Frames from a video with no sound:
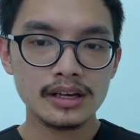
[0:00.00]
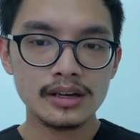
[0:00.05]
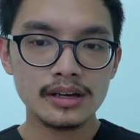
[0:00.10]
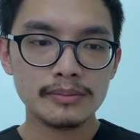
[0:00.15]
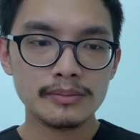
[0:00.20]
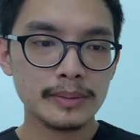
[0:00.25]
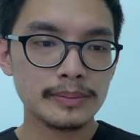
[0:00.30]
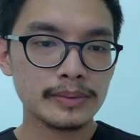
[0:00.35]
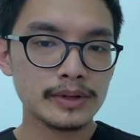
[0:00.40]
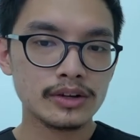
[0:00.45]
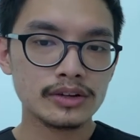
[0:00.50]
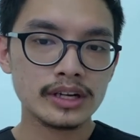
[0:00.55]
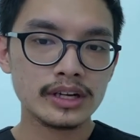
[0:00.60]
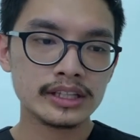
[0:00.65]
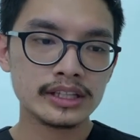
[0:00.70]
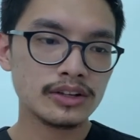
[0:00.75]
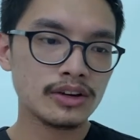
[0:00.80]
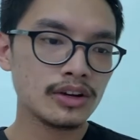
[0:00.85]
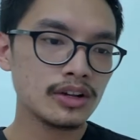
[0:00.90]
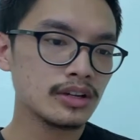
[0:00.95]
Papillon
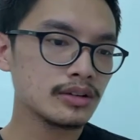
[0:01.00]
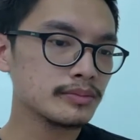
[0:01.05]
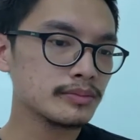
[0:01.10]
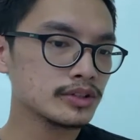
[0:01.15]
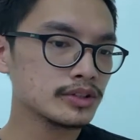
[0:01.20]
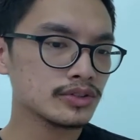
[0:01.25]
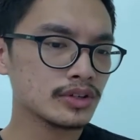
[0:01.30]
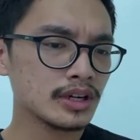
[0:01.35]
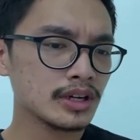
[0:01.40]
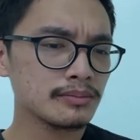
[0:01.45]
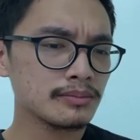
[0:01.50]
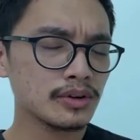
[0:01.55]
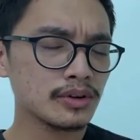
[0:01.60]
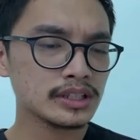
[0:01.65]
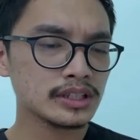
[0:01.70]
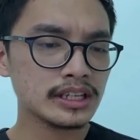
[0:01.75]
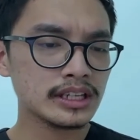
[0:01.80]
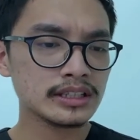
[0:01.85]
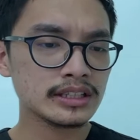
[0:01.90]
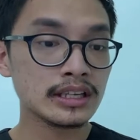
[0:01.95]
et al. menunjukkan bahwa
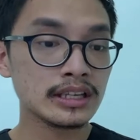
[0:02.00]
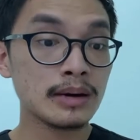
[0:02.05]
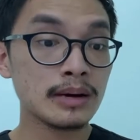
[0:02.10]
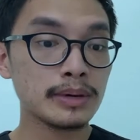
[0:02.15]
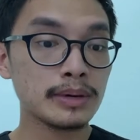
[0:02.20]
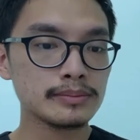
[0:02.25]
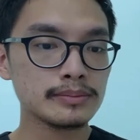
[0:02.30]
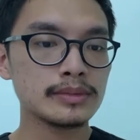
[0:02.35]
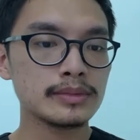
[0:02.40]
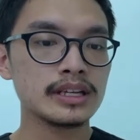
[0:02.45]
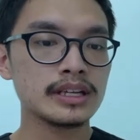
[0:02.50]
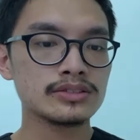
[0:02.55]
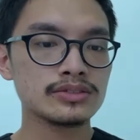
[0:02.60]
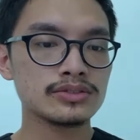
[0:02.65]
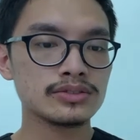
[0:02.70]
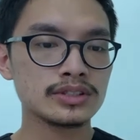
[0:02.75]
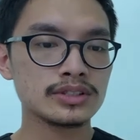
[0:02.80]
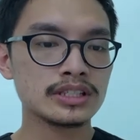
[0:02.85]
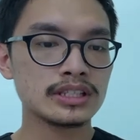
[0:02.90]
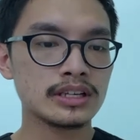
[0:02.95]
tidak terdapat beda
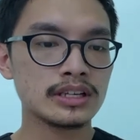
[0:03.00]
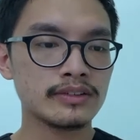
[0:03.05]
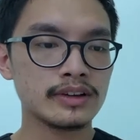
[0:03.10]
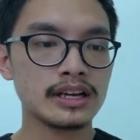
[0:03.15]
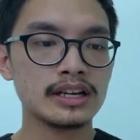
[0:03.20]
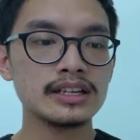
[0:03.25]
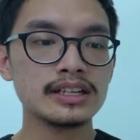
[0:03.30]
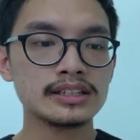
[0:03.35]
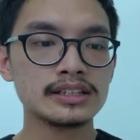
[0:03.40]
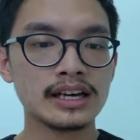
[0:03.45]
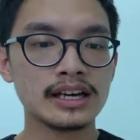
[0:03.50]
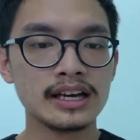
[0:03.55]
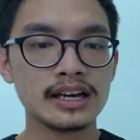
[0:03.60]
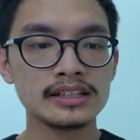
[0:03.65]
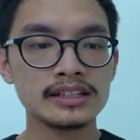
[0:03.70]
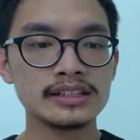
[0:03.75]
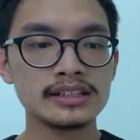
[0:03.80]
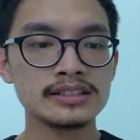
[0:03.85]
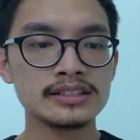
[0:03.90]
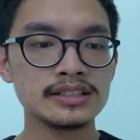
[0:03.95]
signifikan antara
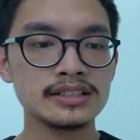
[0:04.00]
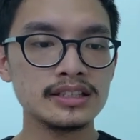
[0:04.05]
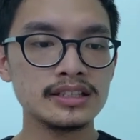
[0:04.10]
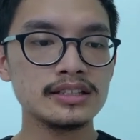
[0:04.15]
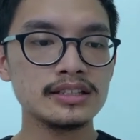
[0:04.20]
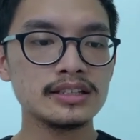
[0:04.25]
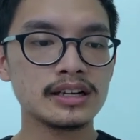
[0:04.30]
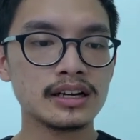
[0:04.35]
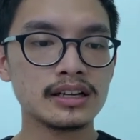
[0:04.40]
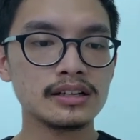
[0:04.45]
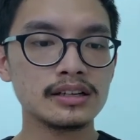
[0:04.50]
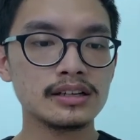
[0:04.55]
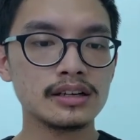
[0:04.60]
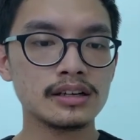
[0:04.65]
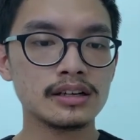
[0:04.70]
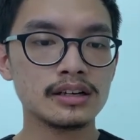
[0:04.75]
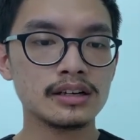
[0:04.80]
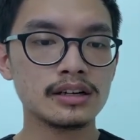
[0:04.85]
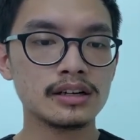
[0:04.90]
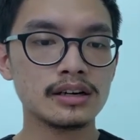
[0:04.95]
ITC dengan
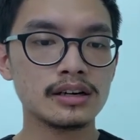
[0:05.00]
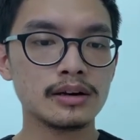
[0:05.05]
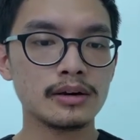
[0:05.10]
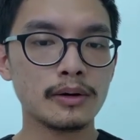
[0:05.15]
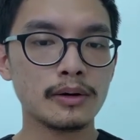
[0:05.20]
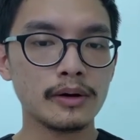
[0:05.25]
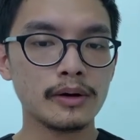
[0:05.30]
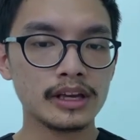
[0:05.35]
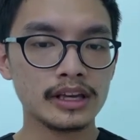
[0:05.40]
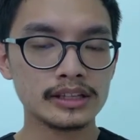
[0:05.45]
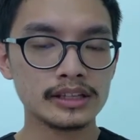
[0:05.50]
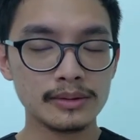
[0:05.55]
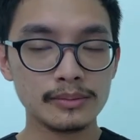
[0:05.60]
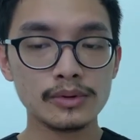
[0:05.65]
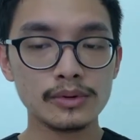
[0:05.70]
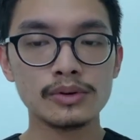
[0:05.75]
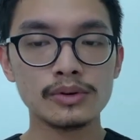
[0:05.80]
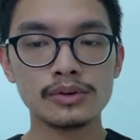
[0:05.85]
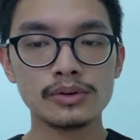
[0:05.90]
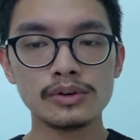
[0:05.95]
uh, kita
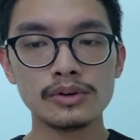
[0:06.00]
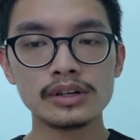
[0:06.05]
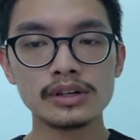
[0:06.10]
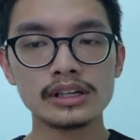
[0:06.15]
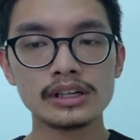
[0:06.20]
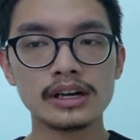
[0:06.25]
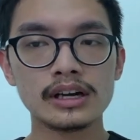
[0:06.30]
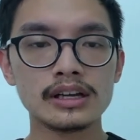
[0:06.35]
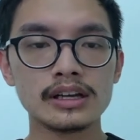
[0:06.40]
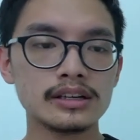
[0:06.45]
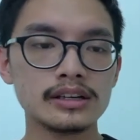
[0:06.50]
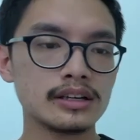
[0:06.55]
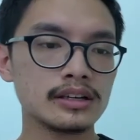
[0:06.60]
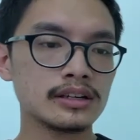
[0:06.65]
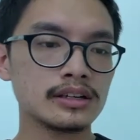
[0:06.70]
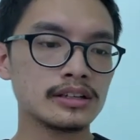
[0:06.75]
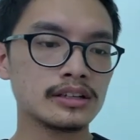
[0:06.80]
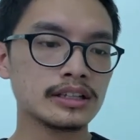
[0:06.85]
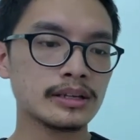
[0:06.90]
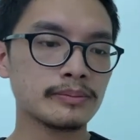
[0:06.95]
mengukur dengan
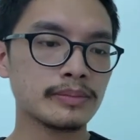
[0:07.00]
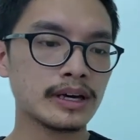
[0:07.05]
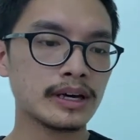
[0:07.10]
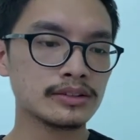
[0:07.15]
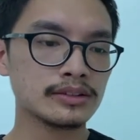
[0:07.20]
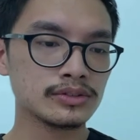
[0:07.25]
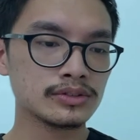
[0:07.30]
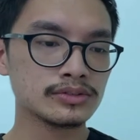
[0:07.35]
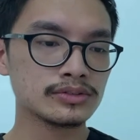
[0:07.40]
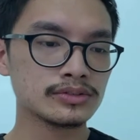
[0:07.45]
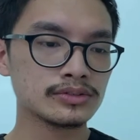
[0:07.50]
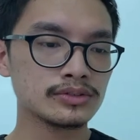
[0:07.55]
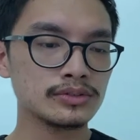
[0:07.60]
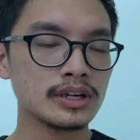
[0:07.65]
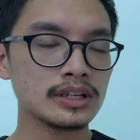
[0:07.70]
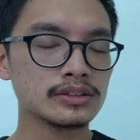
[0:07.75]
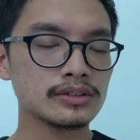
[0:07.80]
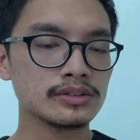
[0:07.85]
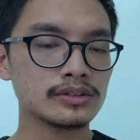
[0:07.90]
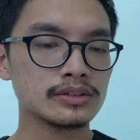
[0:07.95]
uh, temperatur suhu
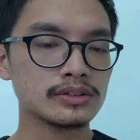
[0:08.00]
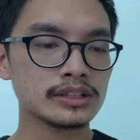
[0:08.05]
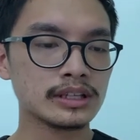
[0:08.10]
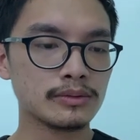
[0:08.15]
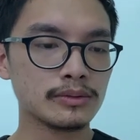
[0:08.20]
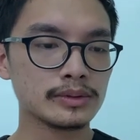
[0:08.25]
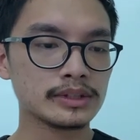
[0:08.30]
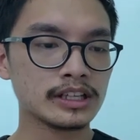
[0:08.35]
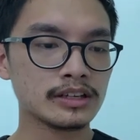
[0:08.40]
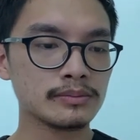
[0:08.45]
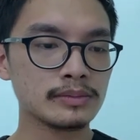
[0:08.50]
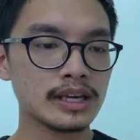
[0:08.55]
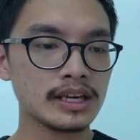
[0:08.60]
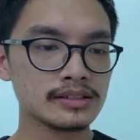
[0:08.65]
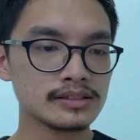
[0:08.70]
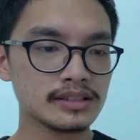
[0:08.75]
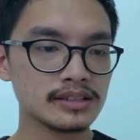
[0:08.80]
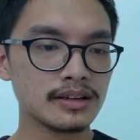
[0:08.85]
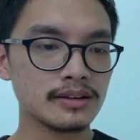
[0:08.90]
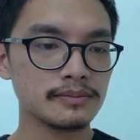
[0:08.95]
atau termometer
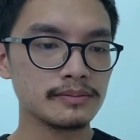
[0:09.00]
biasa.